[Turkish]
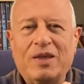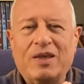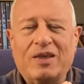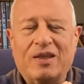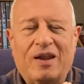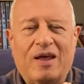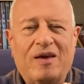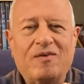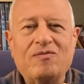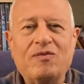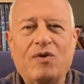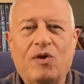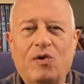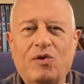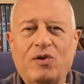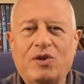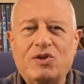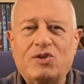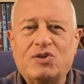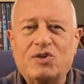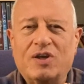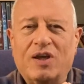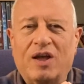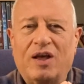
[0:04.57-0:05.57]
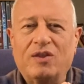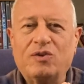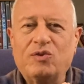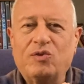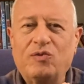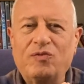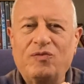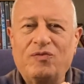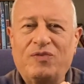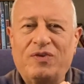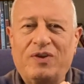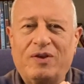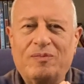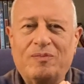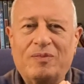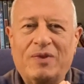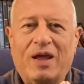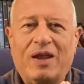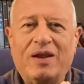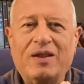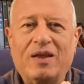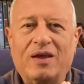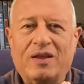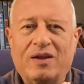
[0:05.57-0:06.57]
giren ve öne çıkan tüm
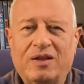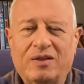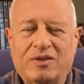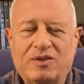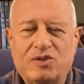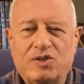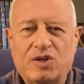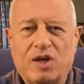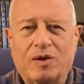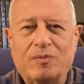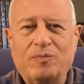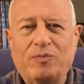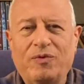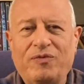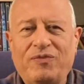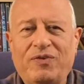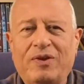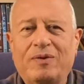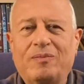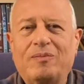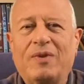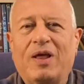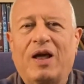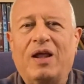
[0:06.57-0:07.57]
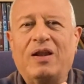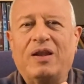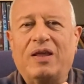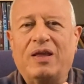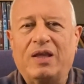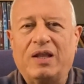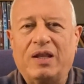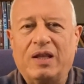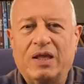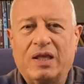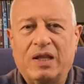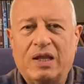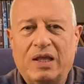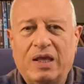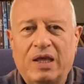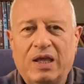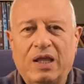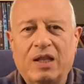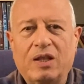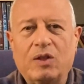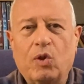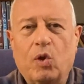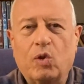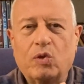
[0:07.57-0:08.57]
filmler yer alacak. Bu filmlerle
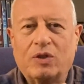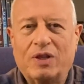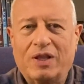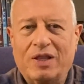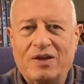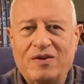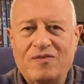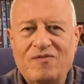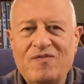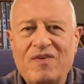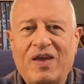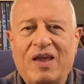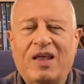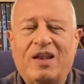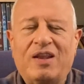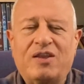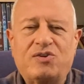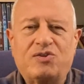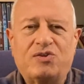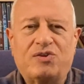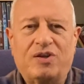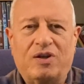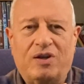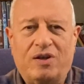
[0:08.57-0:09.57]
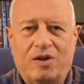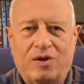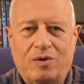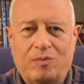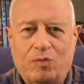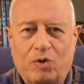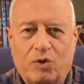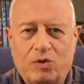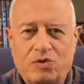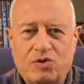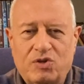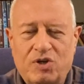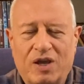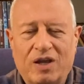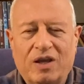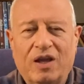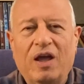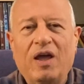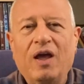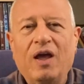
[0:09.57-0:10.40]
ilgili notlarım ve eleştirilerim olacak.